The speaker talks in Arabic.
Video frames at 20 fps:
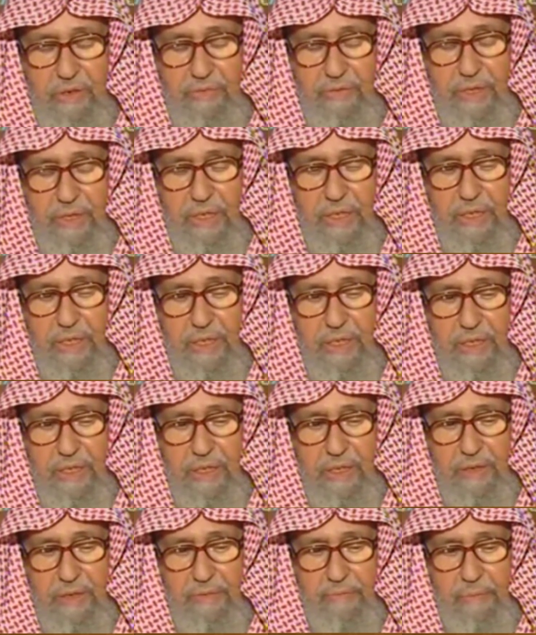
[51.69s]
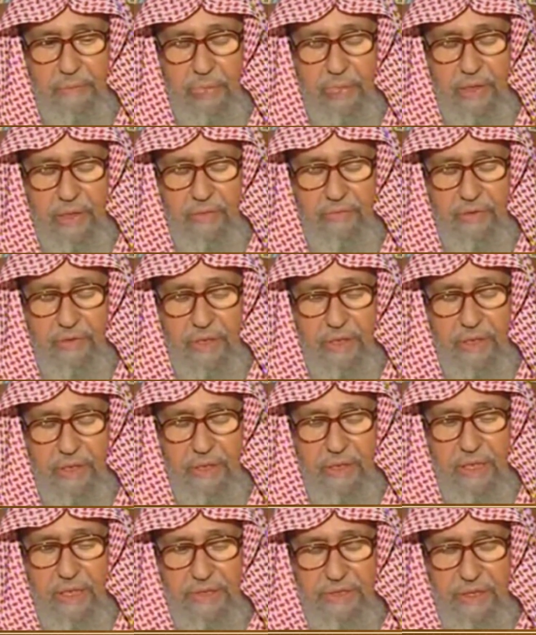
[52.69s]
فهذا
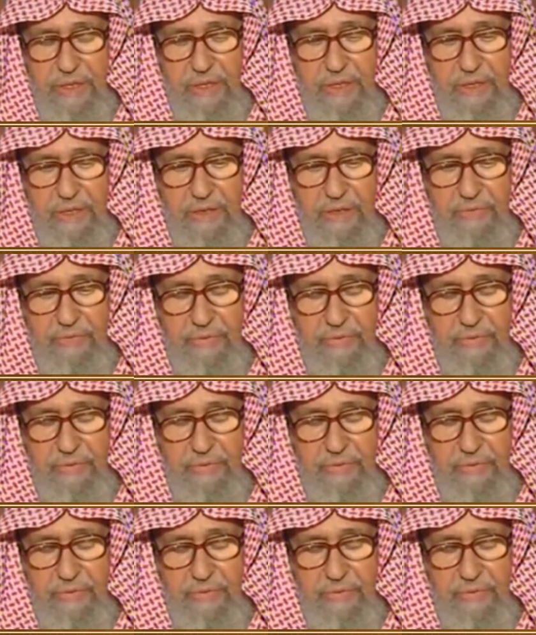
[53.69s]
فهذا لا زكاة